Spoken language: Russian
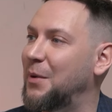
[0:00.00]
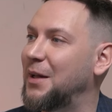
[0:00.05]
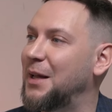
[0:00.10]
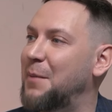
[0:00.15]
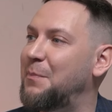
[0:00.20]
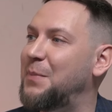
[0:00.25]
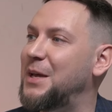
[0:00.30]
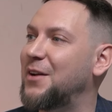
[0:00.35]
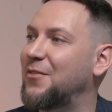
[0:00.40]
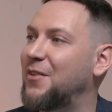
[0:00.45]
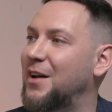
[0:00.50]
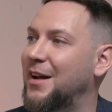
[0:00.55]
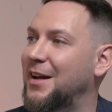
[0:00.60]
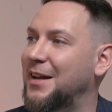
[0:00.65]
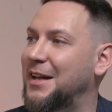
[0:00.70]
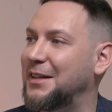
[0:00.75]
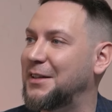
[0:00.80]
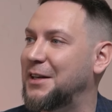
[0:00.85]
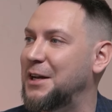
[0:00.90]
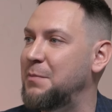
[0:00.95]
была первой
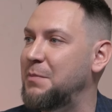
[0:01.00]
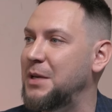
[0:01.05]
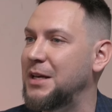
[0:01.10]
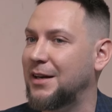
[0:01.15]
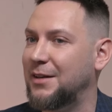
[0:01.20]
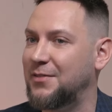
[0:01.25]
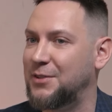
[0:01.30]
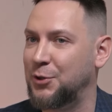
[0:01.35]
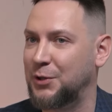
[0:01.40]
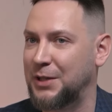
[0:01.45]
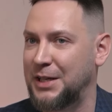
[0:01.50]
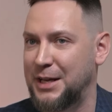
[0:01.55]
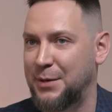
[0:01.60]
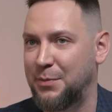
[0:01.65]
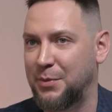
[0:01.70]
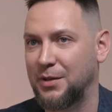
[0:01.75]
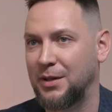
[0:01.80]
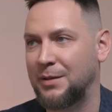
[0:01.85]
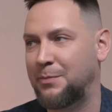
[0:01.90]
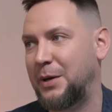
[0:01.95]
ракеткой мира, все-таки
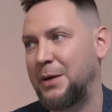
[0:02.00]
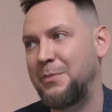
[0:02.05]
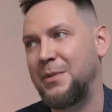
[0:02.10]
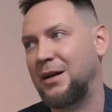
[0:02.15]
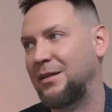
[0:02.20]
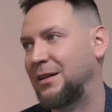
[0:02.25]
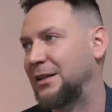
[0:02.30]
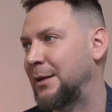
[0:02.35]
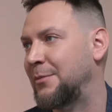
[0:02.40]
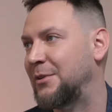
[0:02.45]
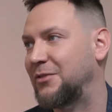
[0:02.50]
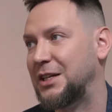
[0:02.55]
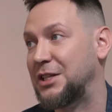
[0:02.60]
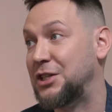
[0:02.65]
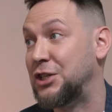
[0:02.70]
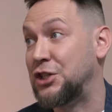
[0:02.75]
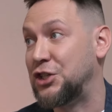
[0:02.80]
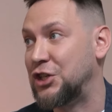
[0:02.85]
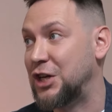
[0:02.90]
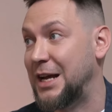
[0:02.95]
ей было примерно там
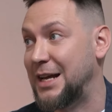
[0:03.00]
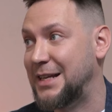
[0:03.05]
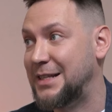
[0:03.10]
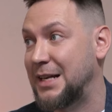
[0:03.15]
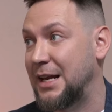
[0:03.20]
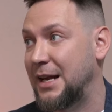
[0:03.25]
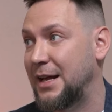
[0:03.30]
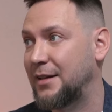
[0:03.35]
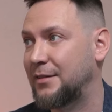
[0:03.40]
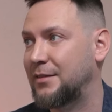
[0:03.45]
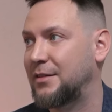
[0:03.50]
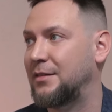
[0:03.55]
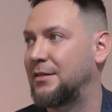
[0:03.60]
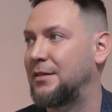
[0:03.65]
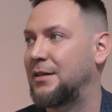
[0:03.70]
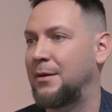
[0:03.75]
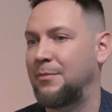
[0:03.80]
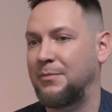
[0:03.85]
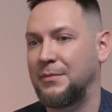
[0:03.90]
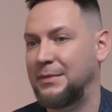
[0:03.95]
26 лет,
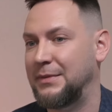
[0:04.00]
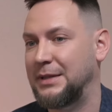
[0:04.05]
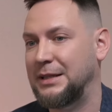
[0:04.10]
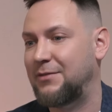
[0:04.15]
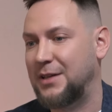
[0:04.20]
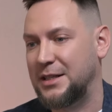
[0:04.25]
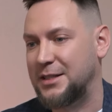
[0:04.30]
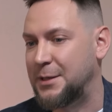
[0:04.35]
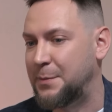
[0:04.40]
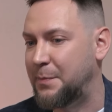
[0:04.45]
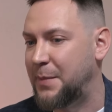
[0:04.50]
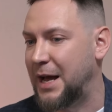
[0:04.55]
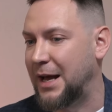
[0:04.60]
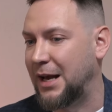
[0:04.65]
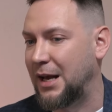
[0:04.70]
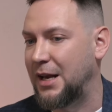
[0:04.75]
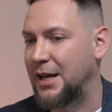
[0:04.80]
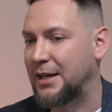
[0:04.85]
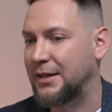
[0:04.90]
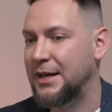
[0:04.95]
там, 20
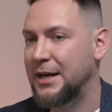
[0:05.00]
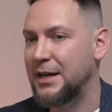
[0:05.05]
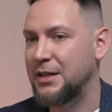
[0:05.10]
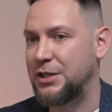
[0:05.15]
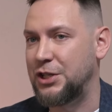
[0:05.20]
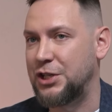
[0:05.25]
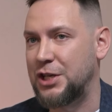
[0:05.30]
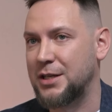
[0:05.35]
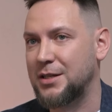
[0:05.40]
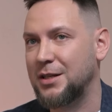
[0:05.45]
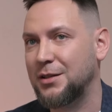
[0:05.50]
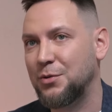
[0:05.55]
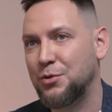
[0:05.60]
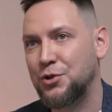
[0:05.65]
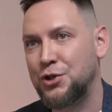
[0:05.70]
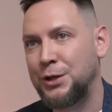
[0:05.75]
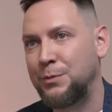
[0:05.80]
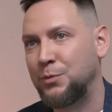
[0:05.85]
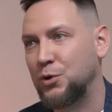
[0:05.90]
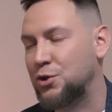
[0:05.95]
25 лет. Сейчас это
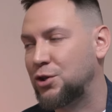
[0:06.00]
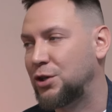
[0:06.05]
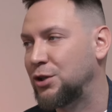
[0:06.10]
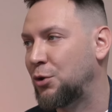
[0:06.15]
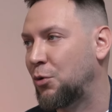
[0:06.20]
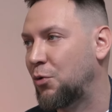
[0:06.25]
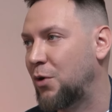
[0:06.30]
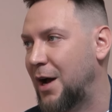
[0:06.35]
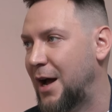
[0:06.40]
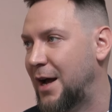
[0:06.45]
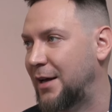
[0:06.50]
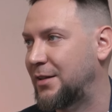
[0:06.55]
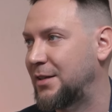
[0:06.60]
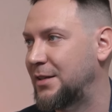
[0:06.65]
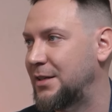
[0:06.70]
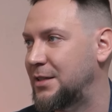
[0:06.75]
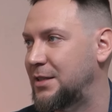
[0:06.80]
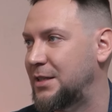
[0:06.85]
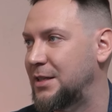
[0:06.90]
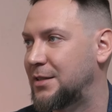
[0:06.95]
уже немножко другая
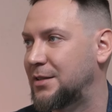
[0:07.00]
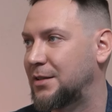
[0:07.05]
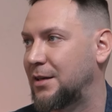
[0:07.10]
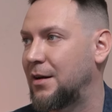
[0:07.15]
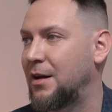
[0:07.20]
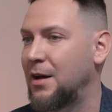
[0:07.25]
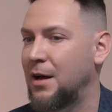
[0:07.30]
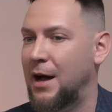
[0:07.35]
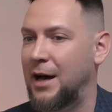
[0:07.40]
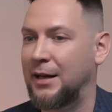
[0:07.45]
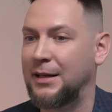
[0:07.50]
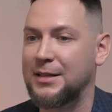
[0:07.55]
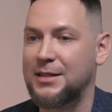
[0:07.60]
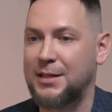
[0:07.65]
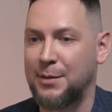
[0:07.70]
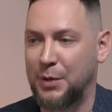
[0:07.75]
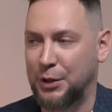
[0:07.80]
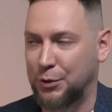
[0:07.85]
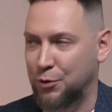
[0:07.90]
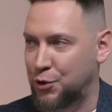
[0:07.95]
теннисистка. Она
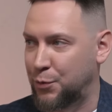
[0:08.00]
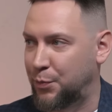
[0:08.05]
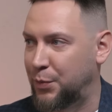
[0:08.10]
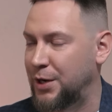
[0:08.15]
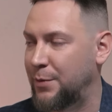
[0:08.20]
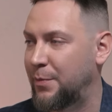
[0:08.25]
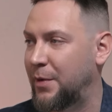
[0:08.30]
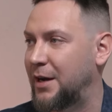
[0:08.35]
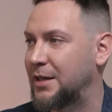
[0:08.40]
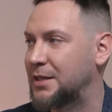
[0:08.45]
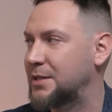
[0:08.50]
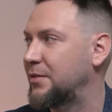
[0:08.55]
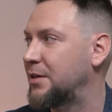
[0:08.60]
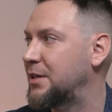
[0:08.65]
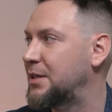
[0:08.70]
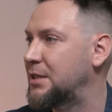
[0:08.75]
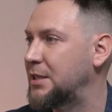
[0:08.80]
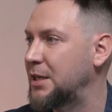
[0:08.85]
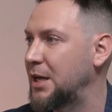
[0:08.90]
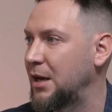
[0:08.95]
сама тоже понимает
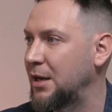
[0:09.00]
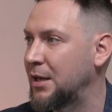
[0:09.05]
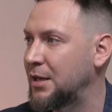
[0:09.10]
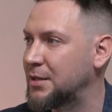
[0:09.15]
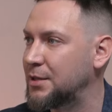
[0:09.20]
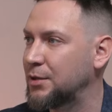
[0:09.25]
свои сильные